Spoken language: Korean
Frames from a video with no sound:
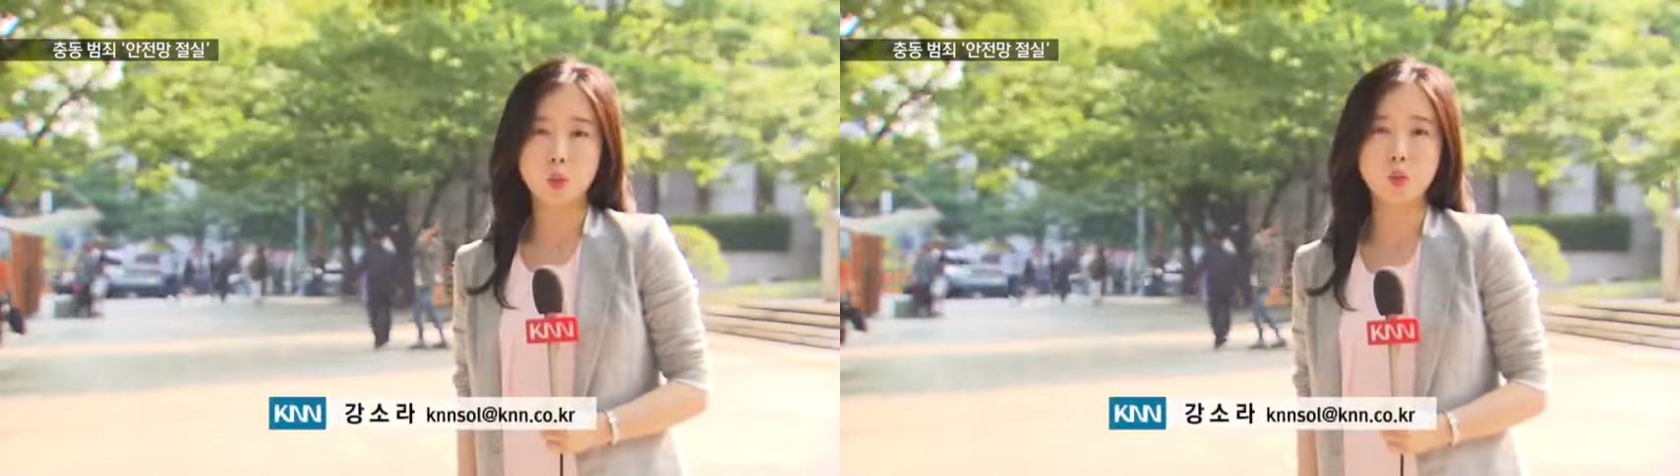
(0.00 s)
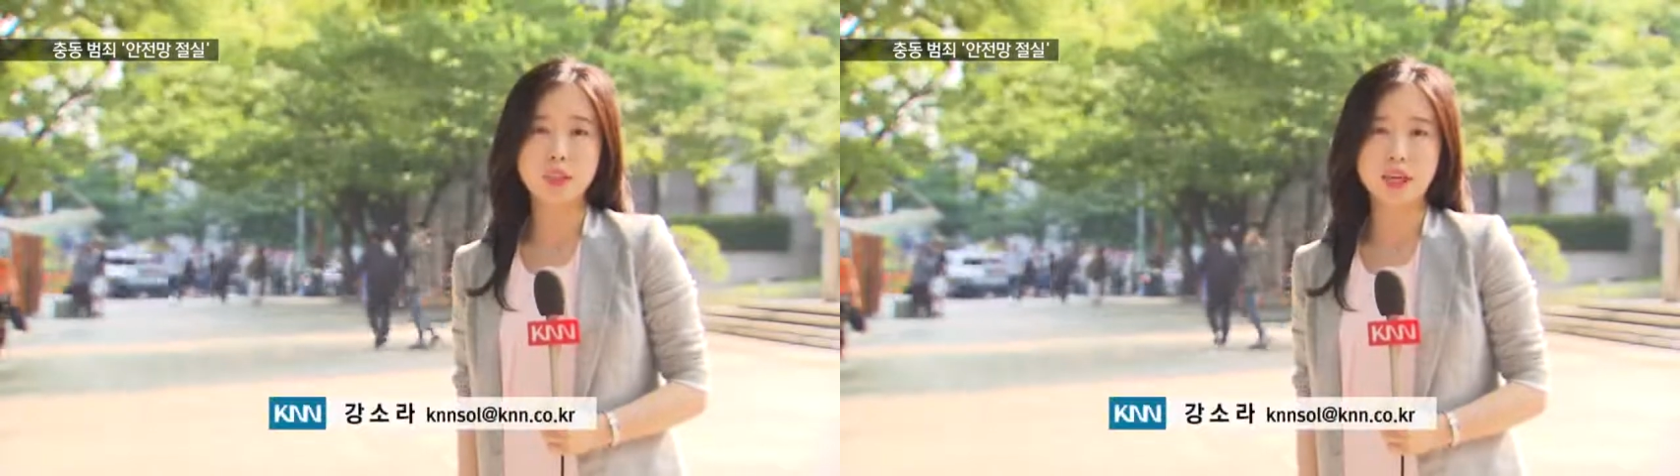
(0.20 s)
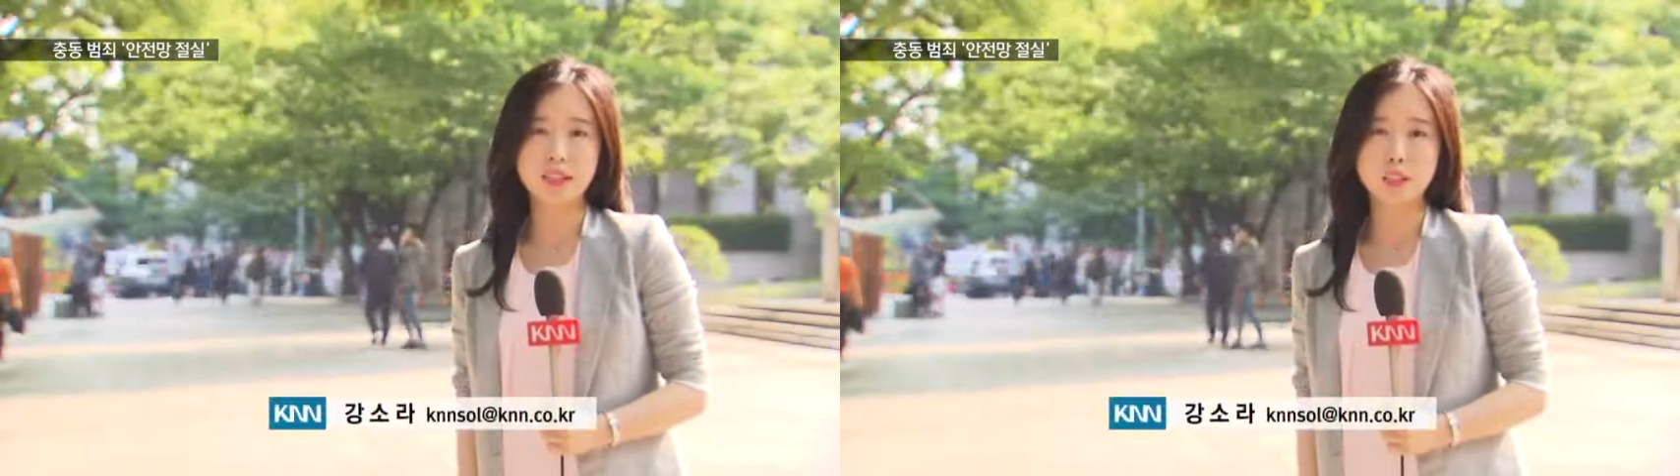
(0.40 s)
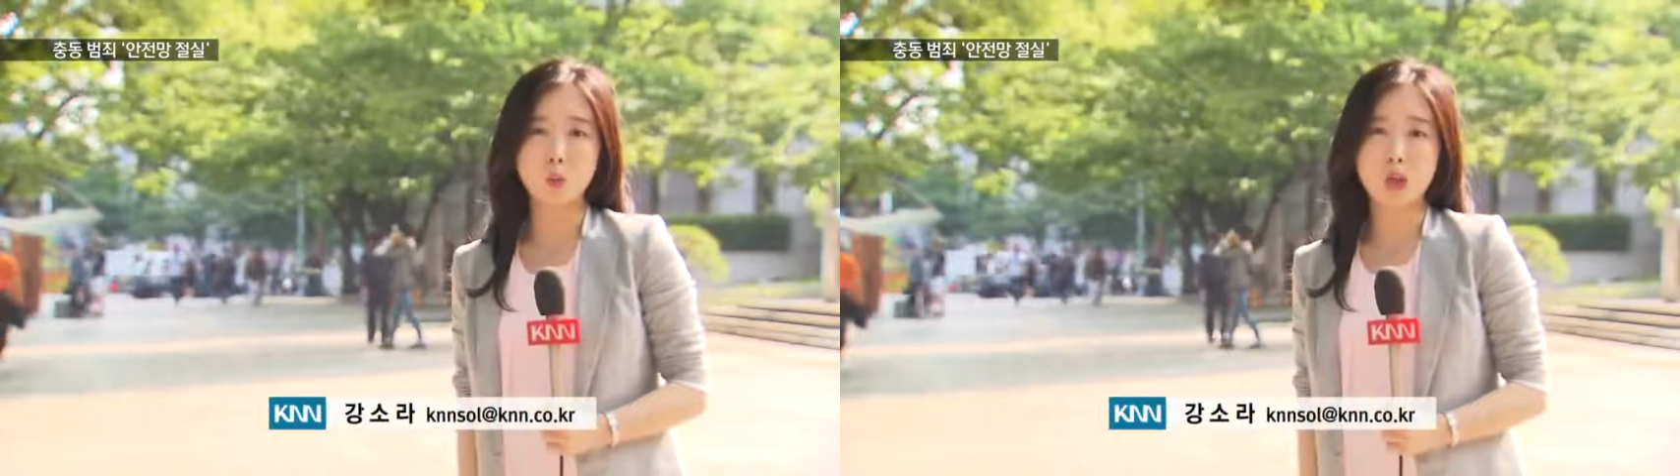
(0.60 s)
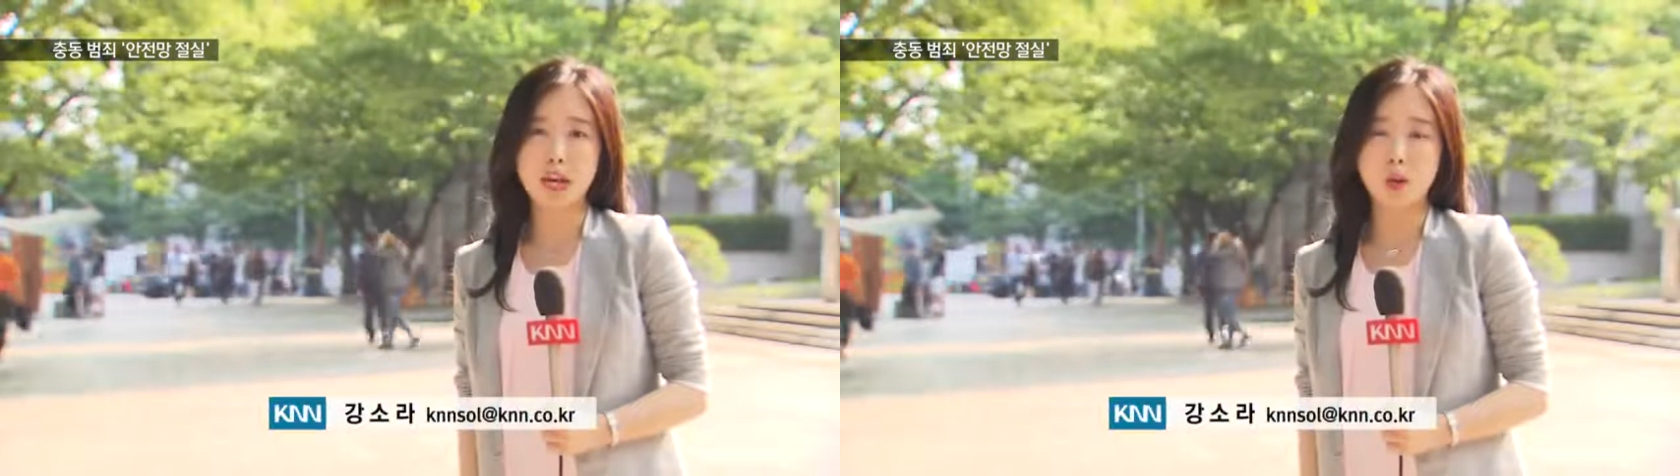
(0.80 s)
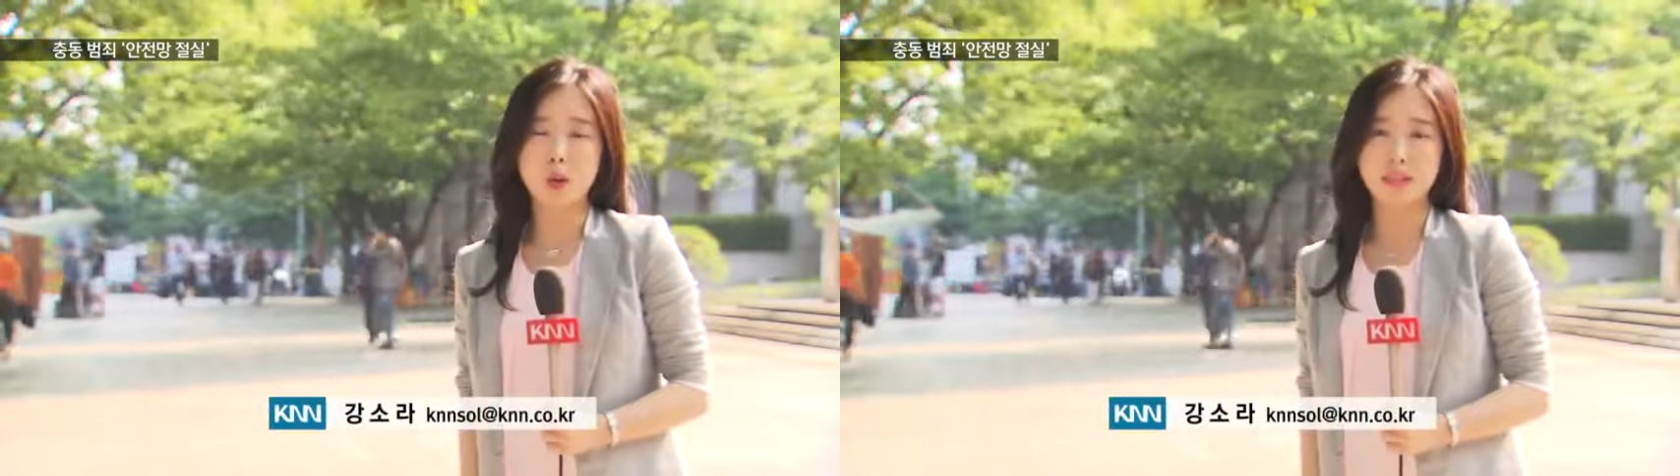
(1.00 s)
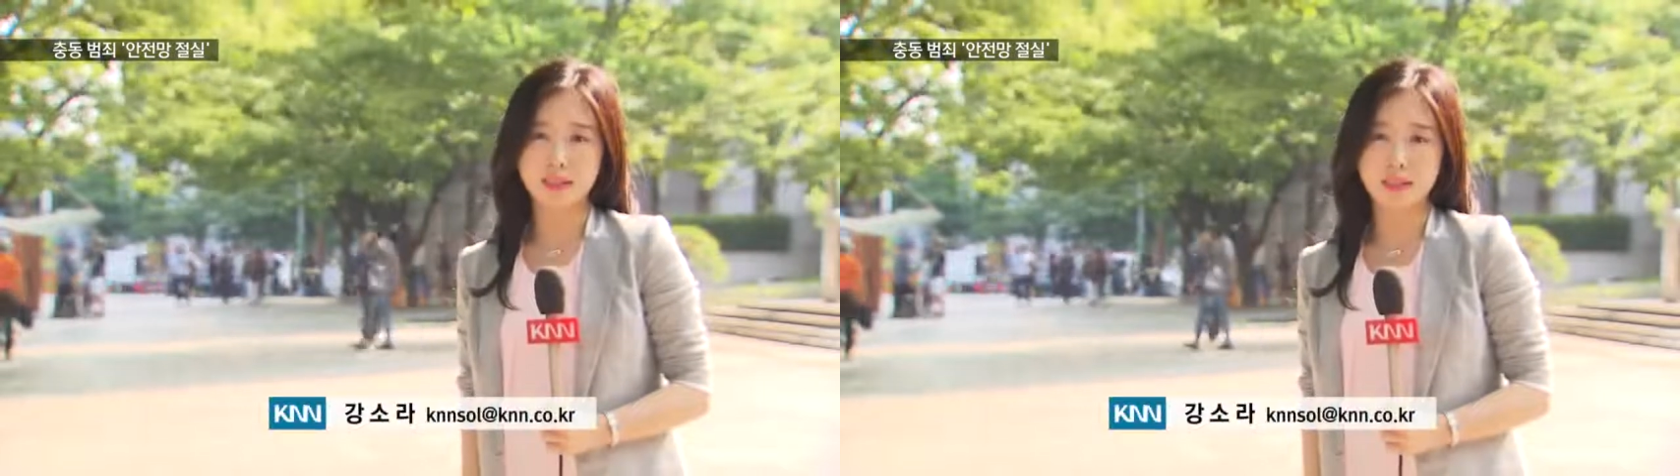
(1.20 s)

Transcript: 돈이 아닌 쾌락과